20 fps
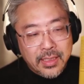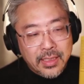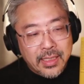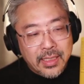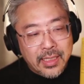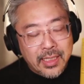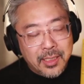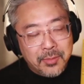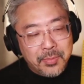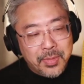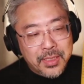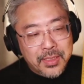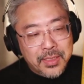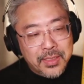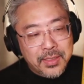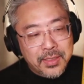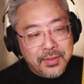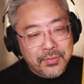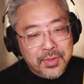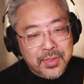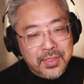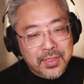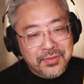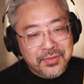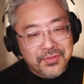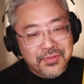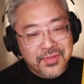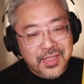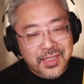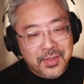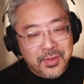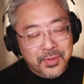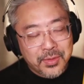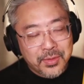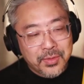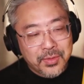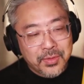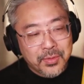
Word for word: É a parte que você vê quando